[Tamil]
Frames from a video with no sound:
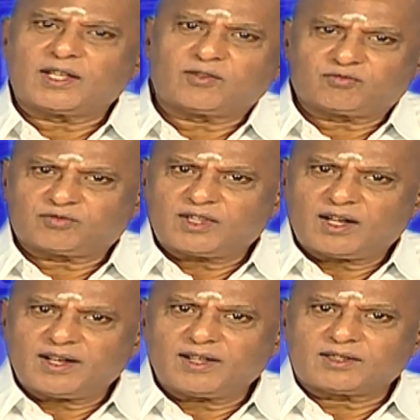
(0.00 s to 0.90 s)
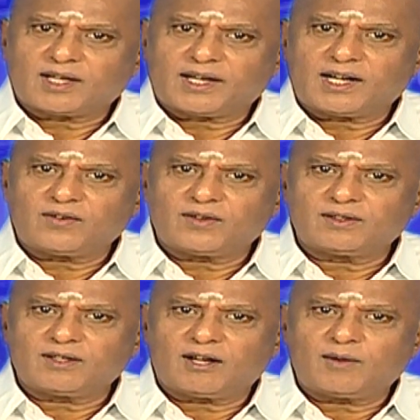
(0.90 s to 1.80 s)
எத்தனை தடைகள்
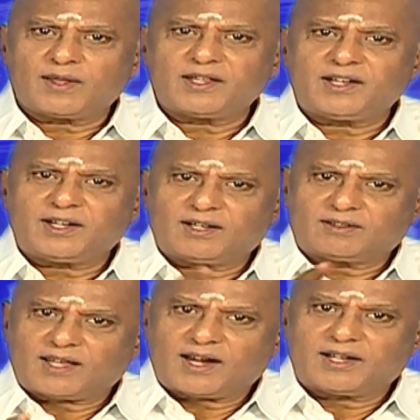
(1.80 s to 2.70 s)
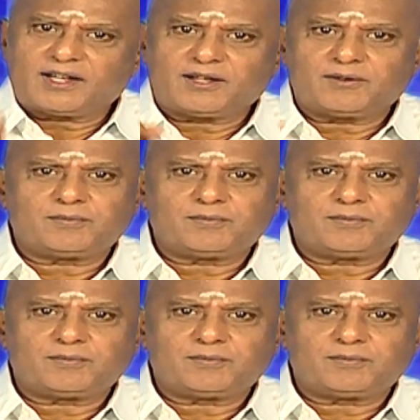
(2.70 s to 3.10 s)
வந்தாலும் அதை நீங்கள் தாண்டி